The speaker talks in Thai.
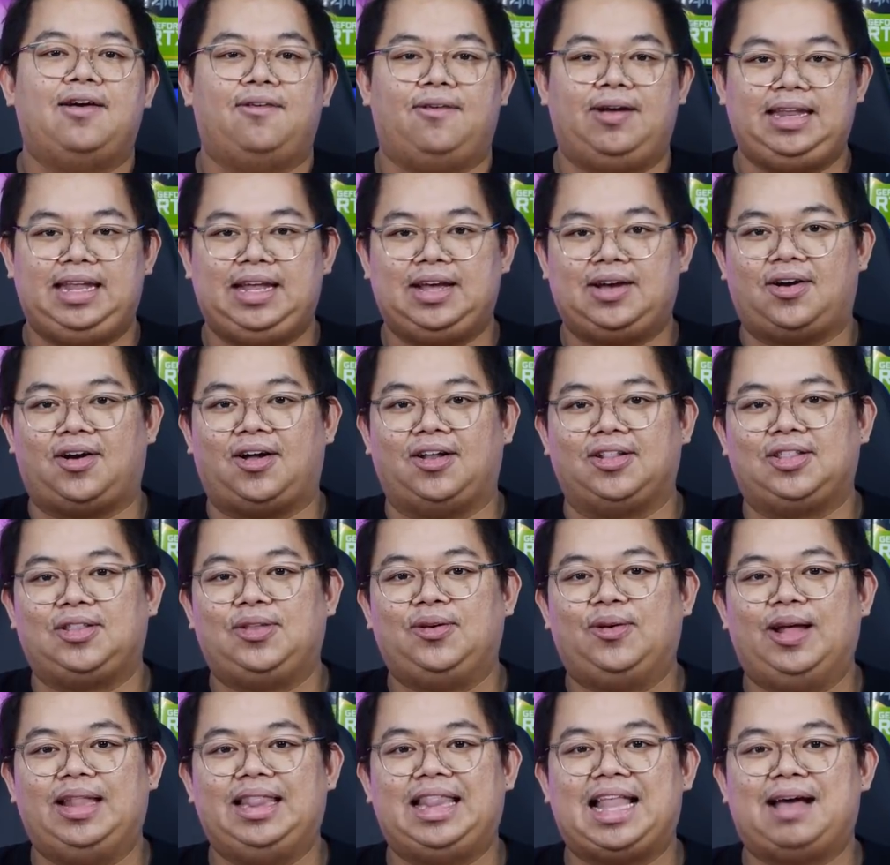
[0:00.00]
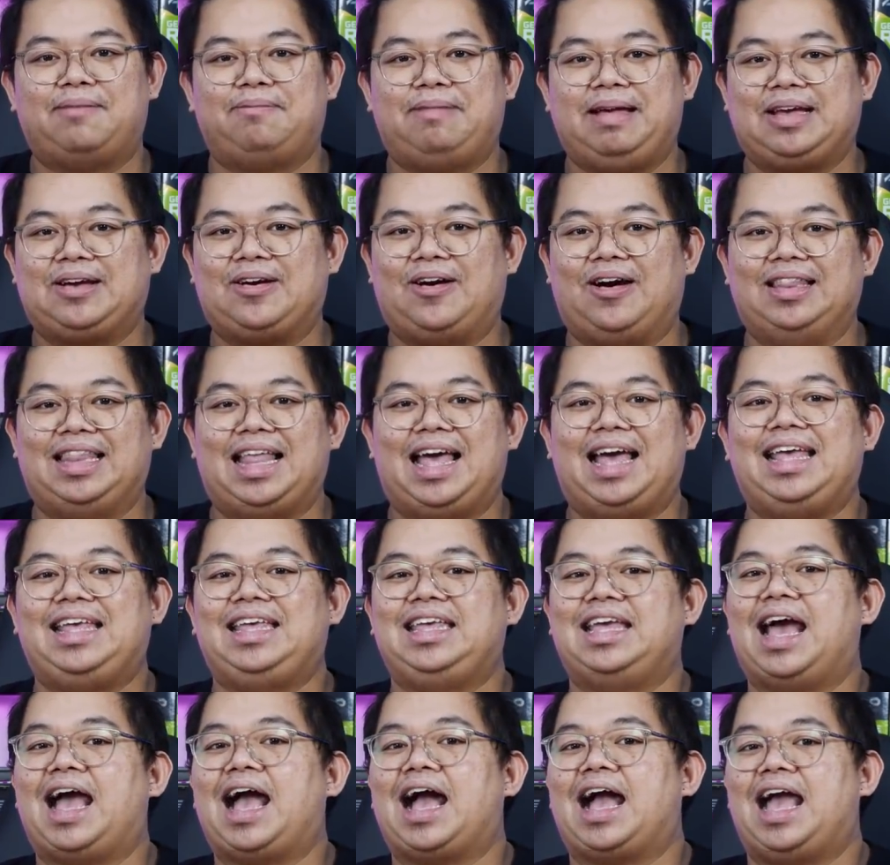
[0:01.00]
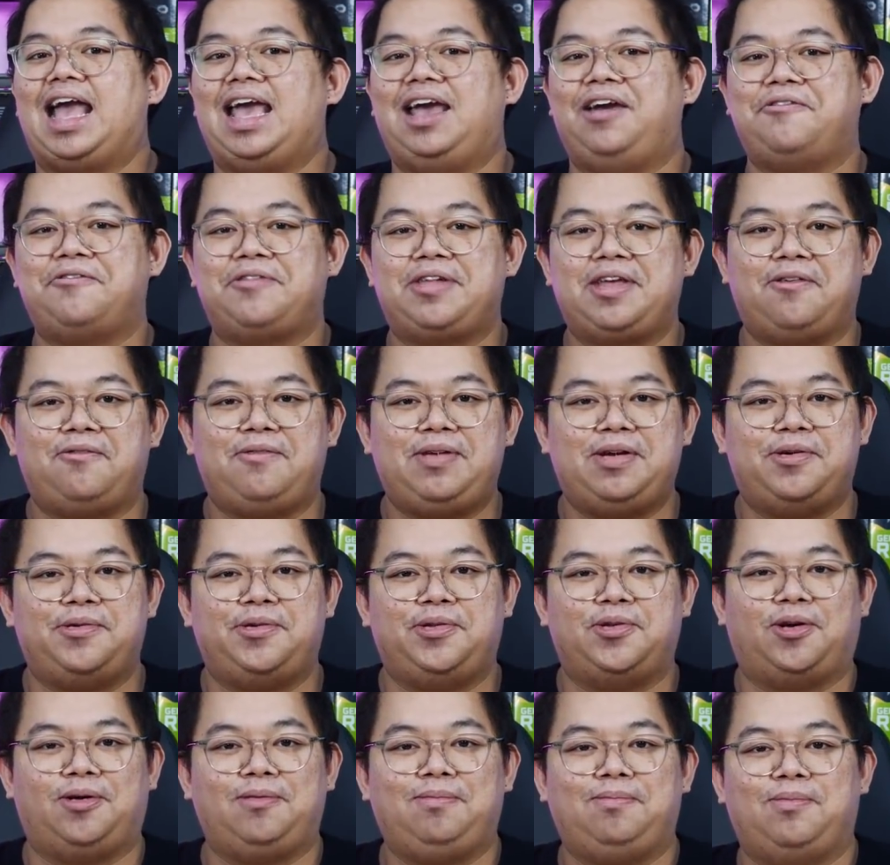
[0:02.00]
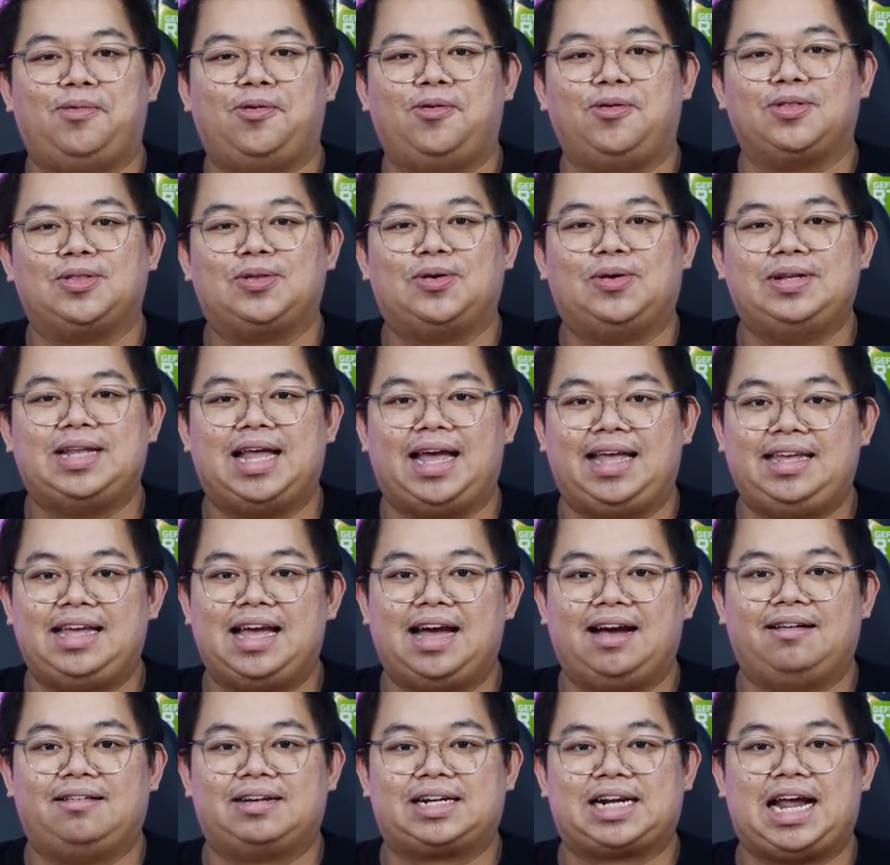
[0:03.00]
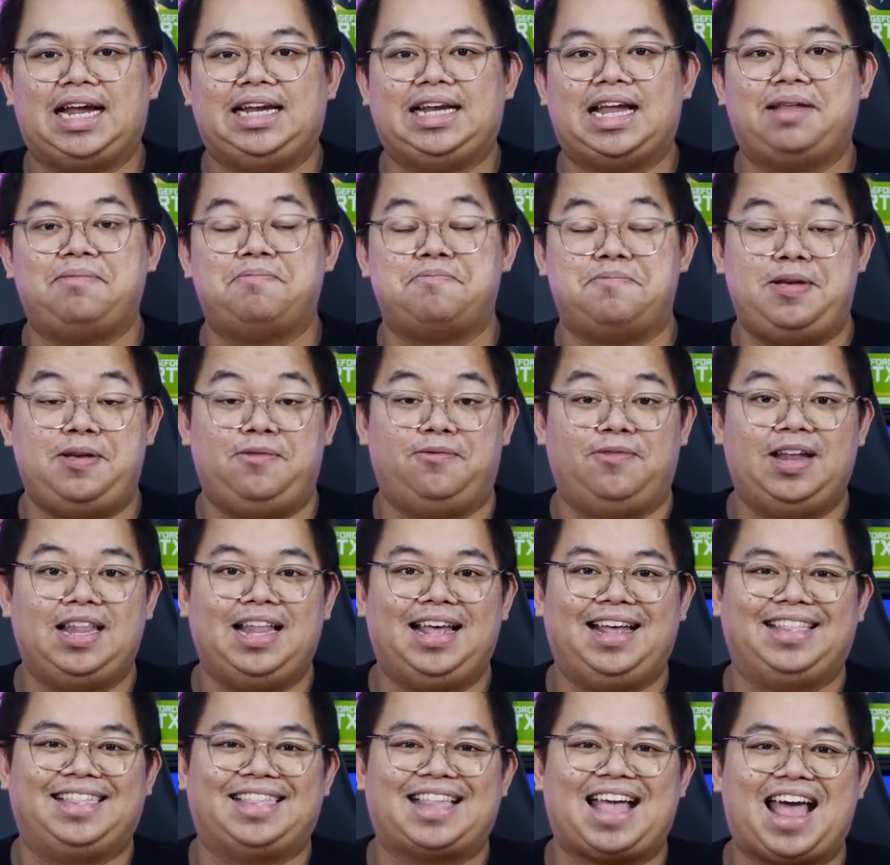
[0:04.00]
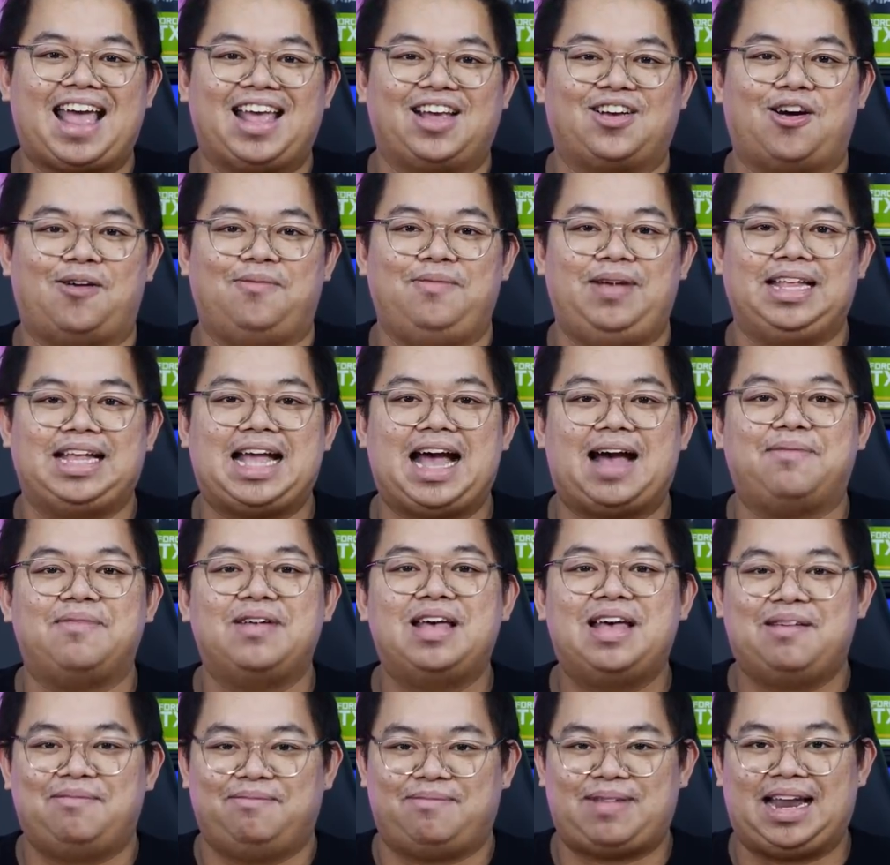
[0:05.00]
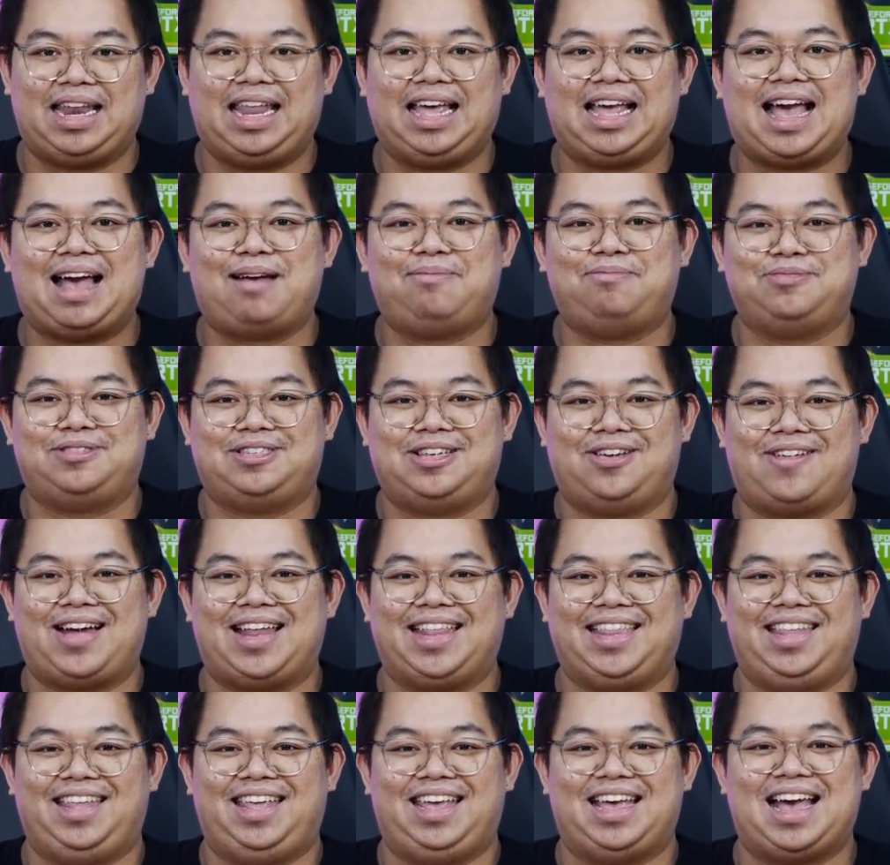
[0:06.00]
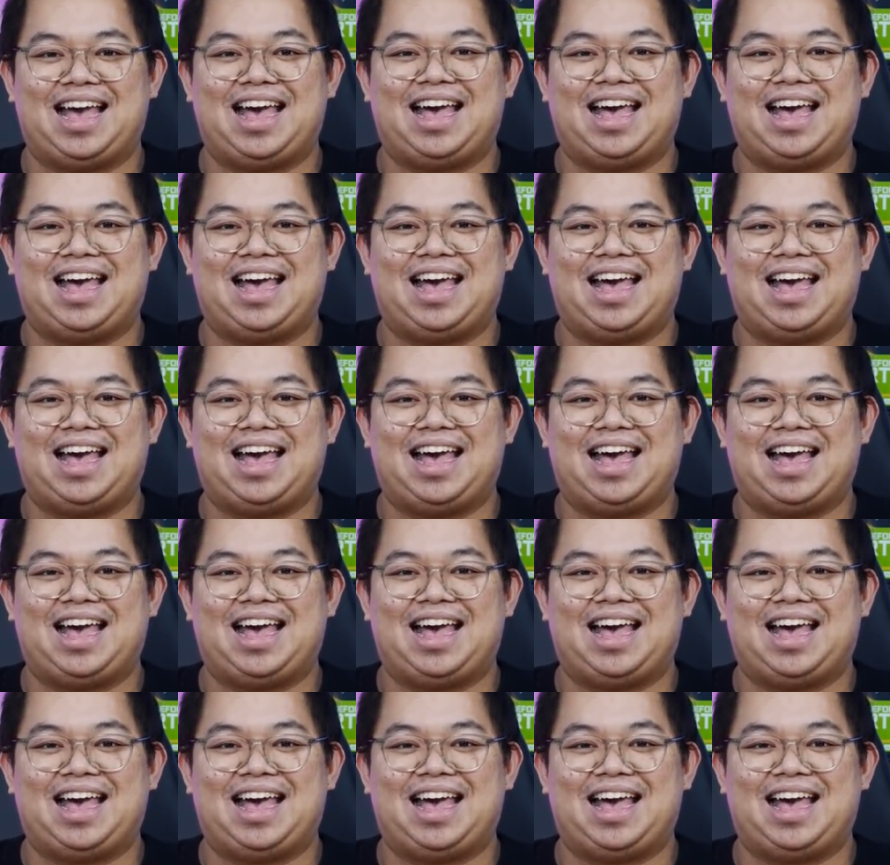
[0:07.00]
วันนี้ขอตัวลาไปก่อนและอยากให้รีวิวโน้ตบุ๊กตัวไหนอย่างไรนั้น พิมพ์ไว้เลยใต้คอมเมนต์ครับ ไปแล้วครับ สวัสดีค